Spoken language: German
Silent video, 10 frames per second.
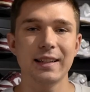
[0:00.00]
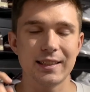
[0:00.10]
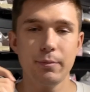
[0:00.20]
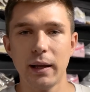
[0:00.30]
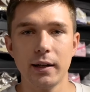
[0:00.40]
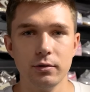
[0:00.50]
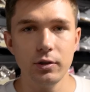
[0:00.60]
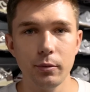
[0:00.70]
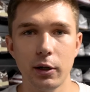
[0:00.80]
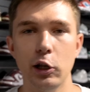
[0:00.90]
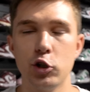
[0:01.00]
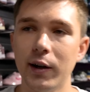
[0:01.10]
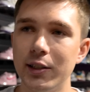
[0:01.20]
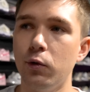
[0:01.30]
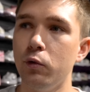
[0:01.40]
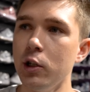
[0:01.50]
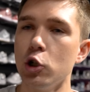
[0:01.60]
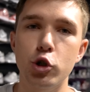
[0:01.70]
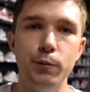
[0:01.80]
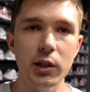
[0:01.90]
Es gibt eine Firma in der Schweiz, wo
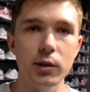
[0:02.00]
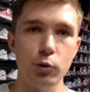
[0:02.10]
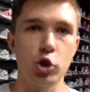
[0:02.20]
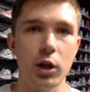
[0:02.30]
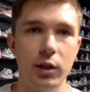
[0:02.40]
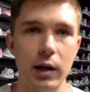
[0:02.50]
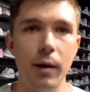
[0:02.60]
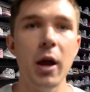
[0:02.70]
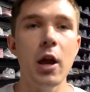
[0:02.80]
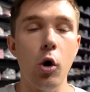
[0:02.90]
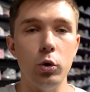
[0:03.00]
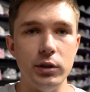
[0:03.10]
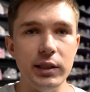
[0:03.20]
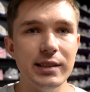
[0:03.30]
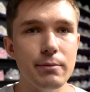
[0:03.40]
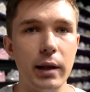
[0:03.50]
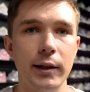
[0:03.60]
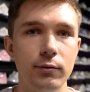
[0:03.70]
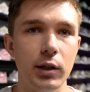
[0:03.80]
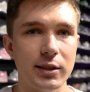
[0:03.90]
wir Spiegel bestellt haben und diese
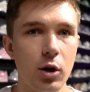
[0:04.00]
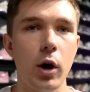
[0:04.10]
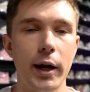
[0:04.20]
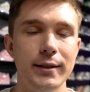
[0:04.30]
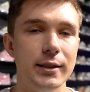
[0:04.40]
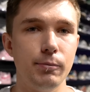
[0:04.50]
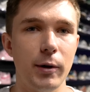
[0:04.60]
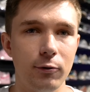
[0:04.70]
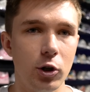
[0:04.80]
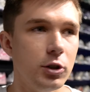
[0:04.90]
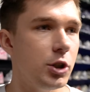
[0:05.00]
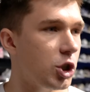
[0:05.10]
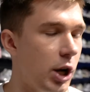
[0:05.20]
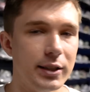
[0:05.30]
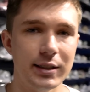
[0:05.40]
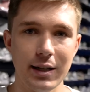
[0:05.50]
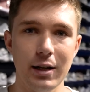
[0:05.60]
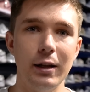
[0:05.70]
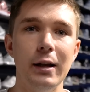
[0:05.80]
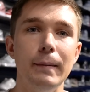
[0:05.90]
blenden wir jetzt auch ein. Ist mir wirklich
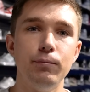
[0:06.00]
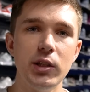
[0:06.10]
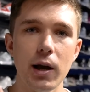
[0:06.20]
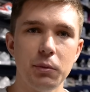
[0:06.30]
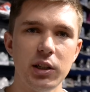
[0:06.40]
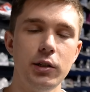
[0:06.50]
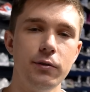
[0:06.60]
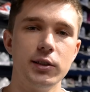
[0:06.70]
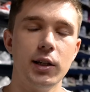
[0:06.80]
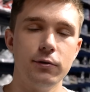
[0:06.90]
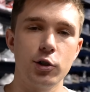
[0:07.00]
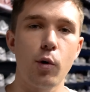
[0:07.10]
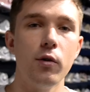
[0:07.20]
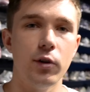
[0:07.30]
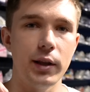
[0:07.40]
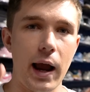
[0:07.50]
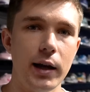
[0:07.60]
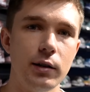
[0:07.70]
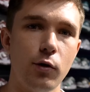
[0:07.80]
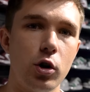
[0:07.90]
scheißegal. Die haben mir eine Lieferzeit versprochen von
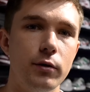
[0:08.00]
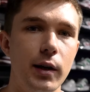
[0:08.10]
einer Woche.